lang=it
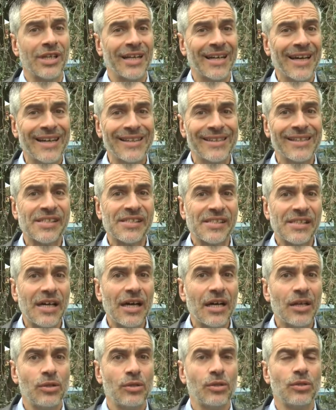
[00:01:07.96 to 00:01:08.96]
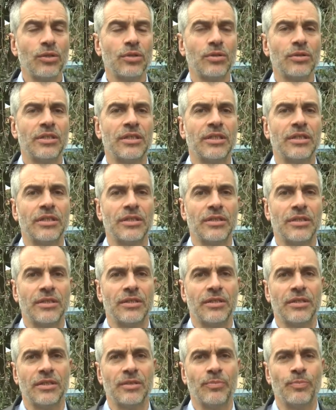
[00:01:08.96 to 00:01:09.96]
di grande stallo,
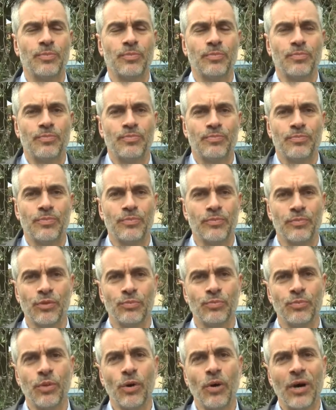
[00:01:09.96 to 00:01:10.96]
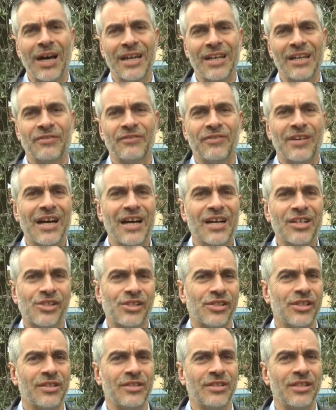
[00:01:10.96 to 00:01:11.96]
eh, eh in un po' alla
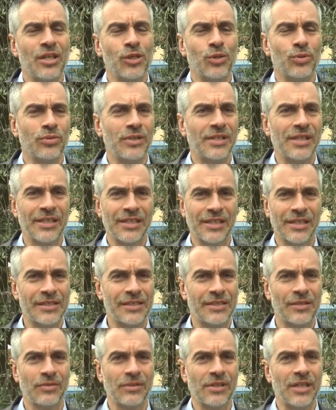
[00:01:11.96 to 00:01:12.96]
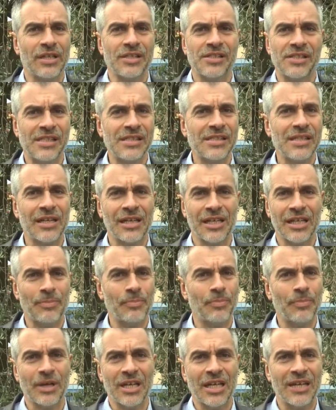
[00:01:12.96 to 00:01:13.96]
faccia di alcune dichiarazioni della sindaca che
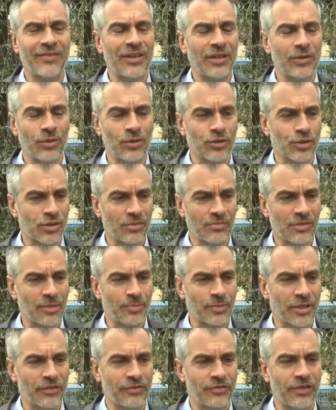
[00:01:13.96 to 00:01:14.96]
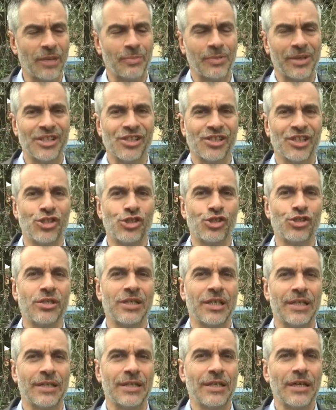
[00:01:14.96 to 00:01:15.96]
parevano insomma, far
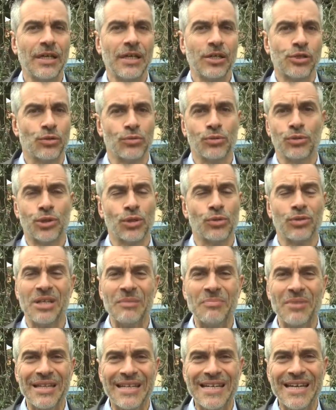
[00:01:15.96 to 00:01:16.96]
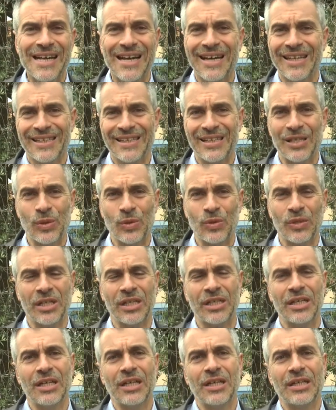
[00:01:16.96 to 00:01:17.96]
presagire soluzioni immediate
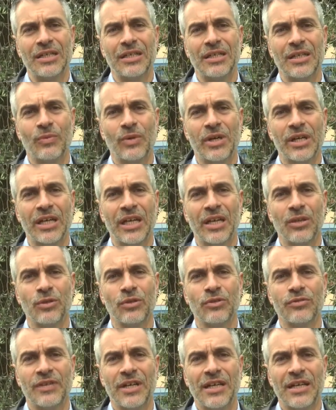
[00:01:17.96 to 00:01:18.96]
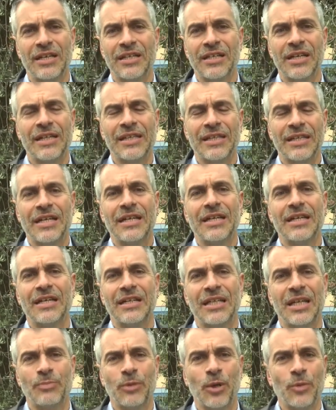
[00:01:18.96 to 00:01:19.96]
ancora eh, qualche anno fa. In
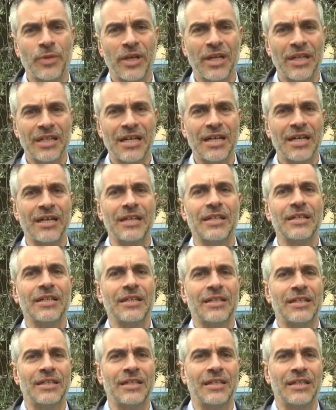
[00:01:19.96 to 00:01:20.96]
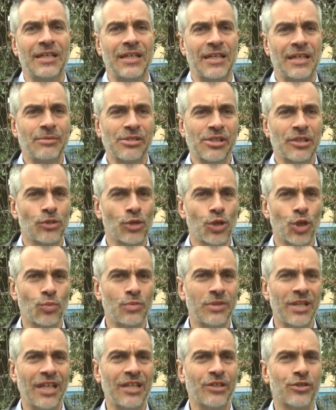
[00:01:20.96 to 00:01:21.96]
realtà la proprietà eh, e l'amministrazione
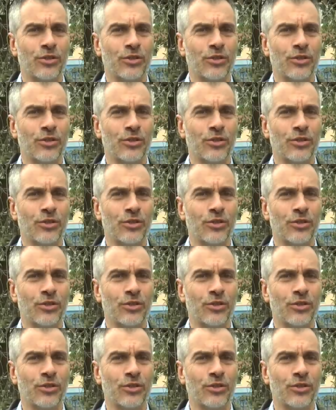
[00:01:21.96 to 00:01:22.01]
comunale